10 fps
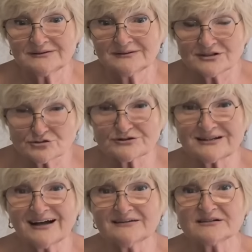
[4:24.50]

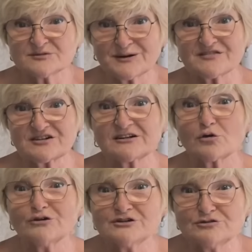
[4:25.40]
результат, спрашивали,
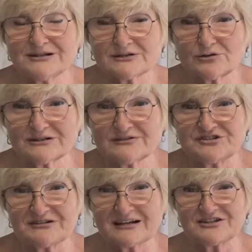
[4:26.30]
какой результат у этого
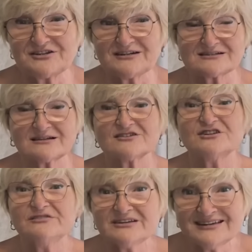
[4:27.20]
человека, интересно?
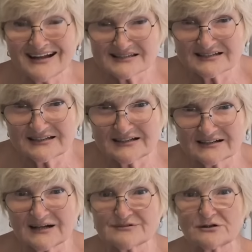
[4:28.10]
19
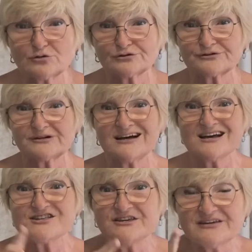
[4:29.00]
килограмм за год.
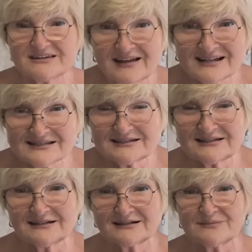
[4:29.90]
19
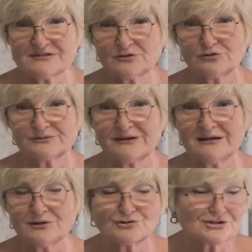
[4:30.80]
килограмм за год, мои
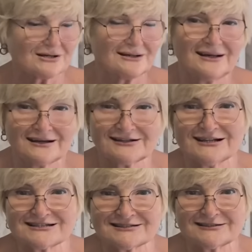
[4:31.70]
хорошие.
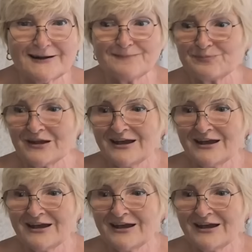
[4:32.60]
Классно, да?